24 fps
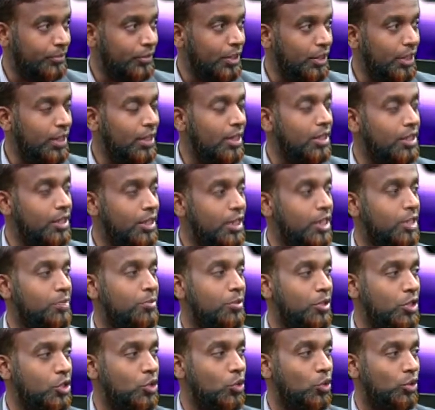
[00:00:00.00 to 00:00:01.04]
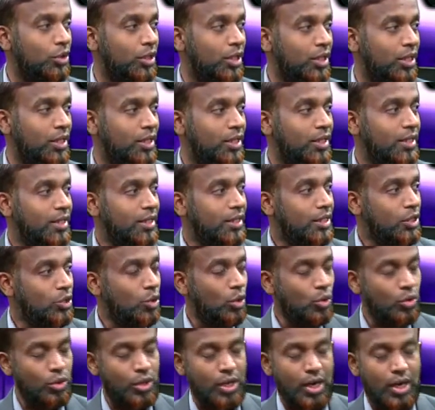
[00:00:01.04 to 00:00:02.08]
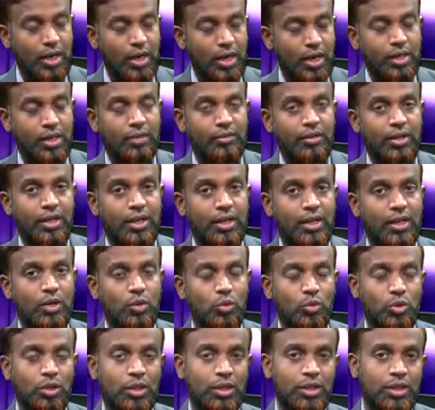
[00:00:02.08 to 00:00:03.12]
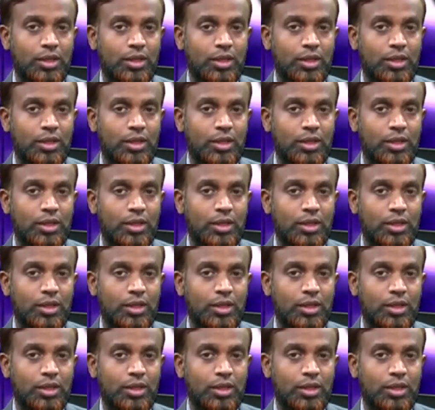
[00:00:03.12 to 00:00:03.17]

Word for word: यानी अच्छे एक्सपर्ट्स होते हैं जो ऑटो कैट करे हुए हैं टू डी